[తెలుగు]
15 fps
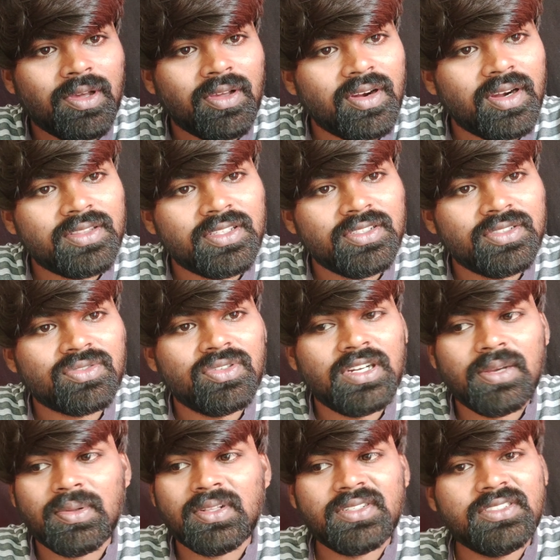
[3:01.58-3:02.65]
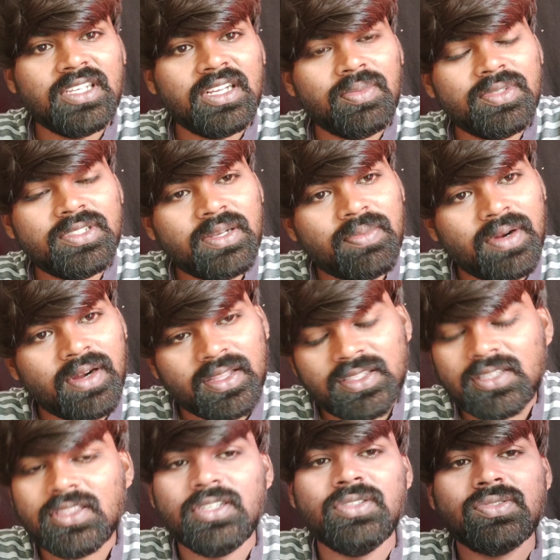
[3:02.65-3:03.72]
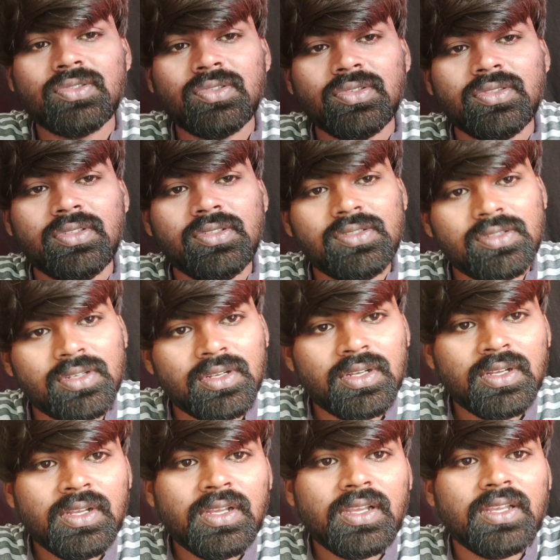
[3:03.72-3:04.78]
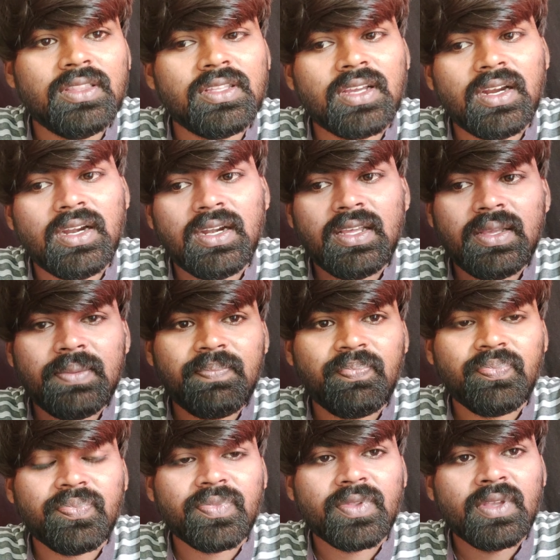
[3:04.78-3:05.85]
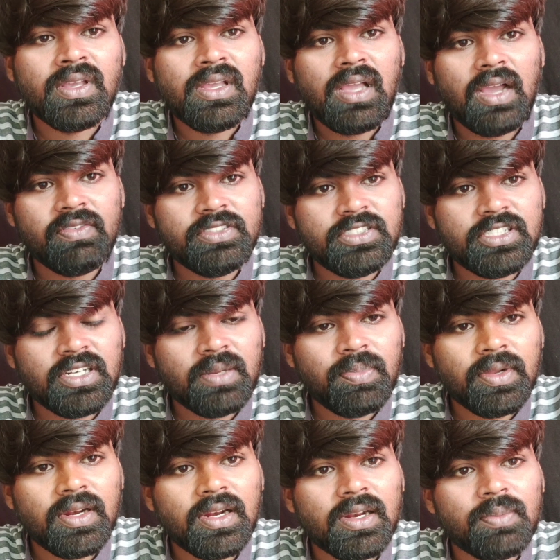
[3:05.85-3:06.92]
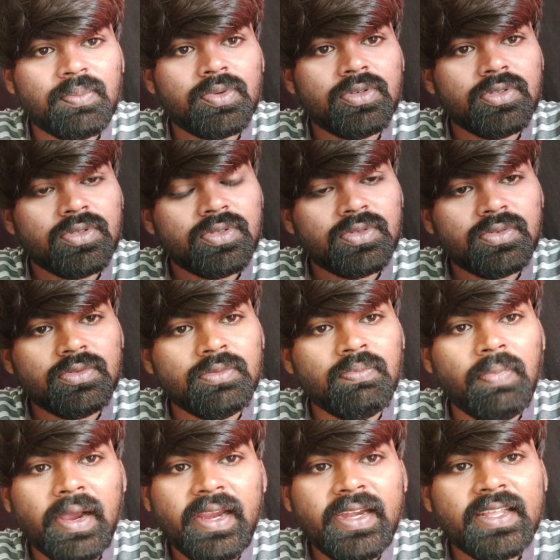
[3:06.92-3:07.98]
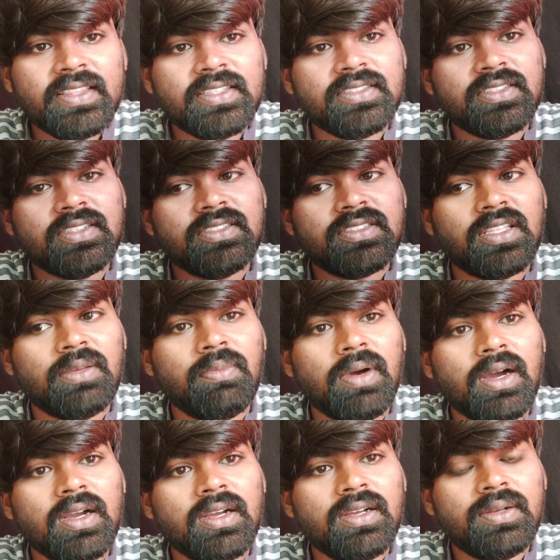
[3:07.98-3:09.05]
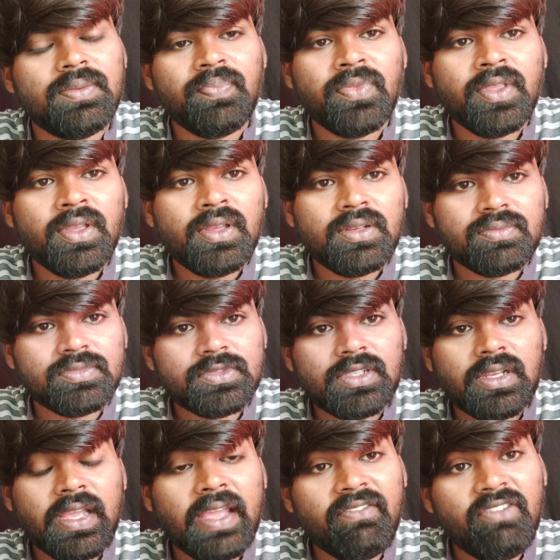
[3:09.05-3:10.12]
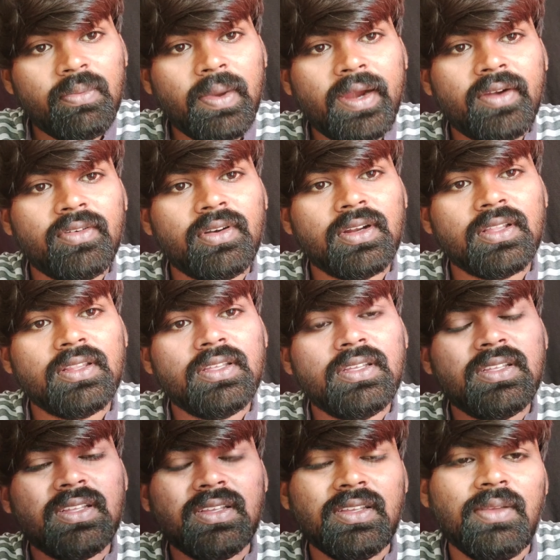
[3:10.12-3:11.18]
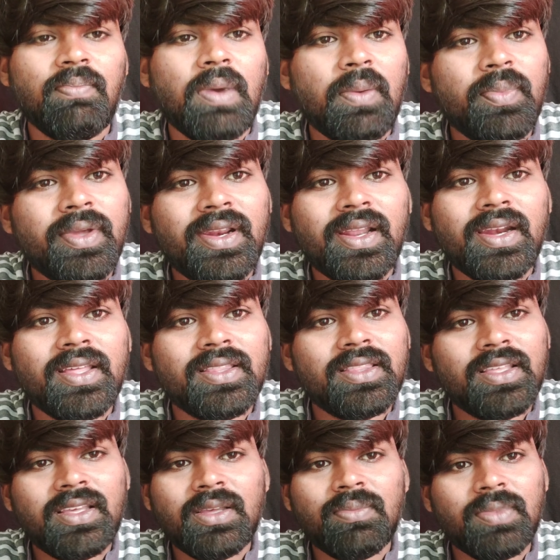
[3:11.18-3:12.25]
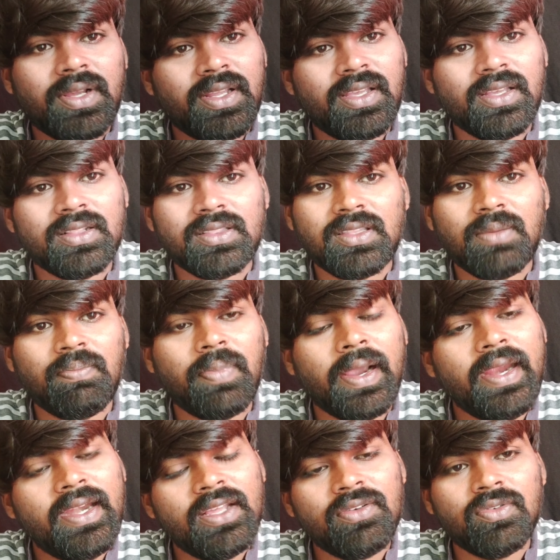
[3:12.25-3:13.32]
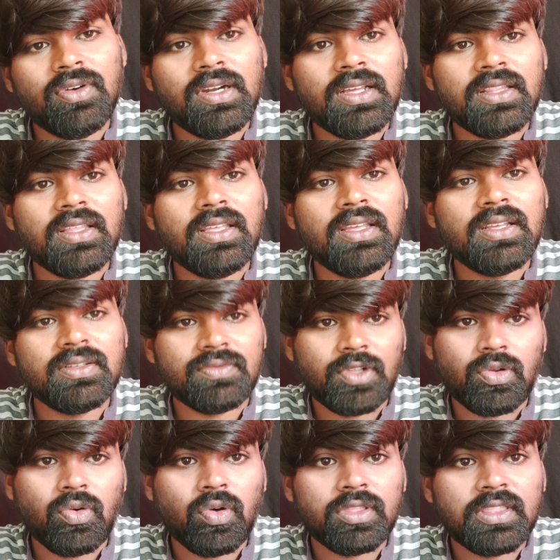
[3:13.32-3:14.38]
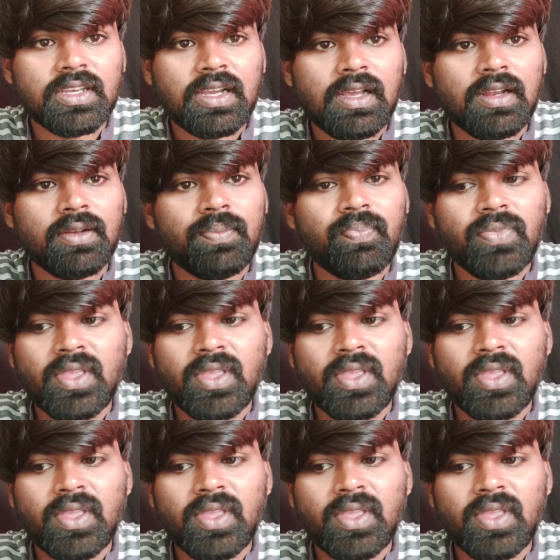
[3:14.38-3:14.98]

ఎవరన్నా తీసుకుంటే మాత్రం జర్మన్ షెపర్డ్ని అయితే తీసుకోవద్దు ఎందుకంటే అవి చిన్నపిల్లలప్పుడు బయట అయితే చేస్తాయి బాగా హెవీ బయట ఉంటుంది ఈ పమీరియన్ అయితే మరి అంత బయటింగ్ ఉంటుంది కొంతకాలం